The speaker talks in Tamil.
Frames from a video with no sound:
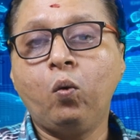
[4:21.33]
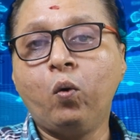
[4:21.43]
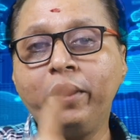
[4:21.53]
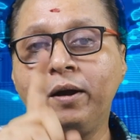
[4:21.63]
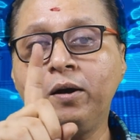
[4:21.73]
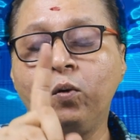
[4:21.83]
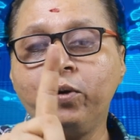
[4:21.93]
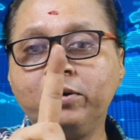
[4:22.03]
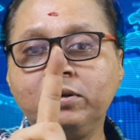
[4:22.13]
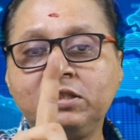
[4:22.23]
ஒரு
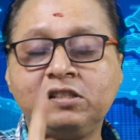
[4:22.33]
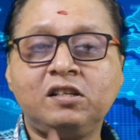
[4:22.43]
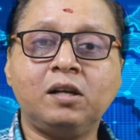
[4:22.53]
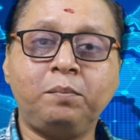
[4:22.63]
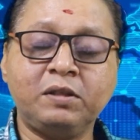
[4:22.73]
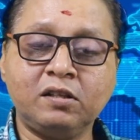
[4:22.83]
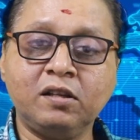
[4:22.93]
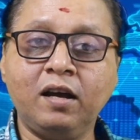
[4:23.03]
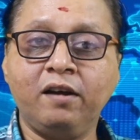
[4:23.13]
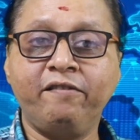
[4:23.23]
ஒரு சிஸ்டத்தில்
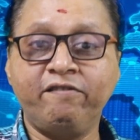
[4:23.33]
மட்டும்தான்